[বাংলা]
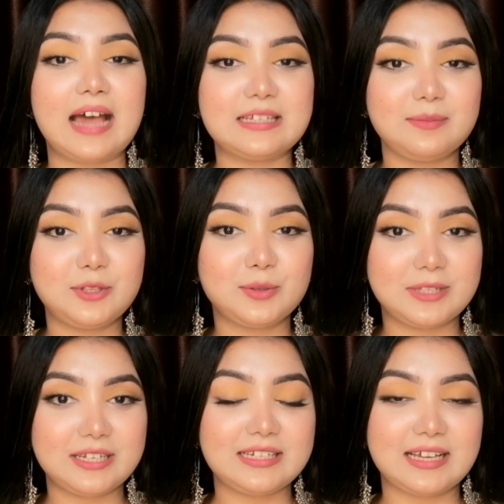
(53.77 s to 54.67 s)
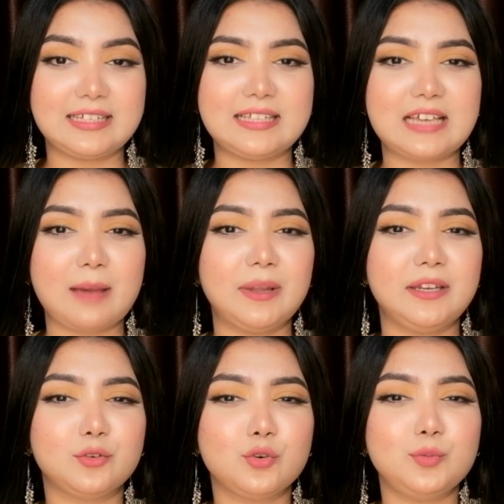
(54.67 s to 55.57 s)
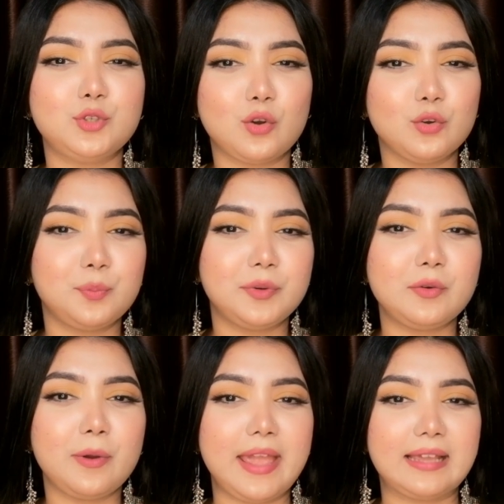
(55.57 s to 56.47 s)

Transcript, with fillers: আজ আমি তোমাদের সাথে জাপানের খুব জনপ্রিয়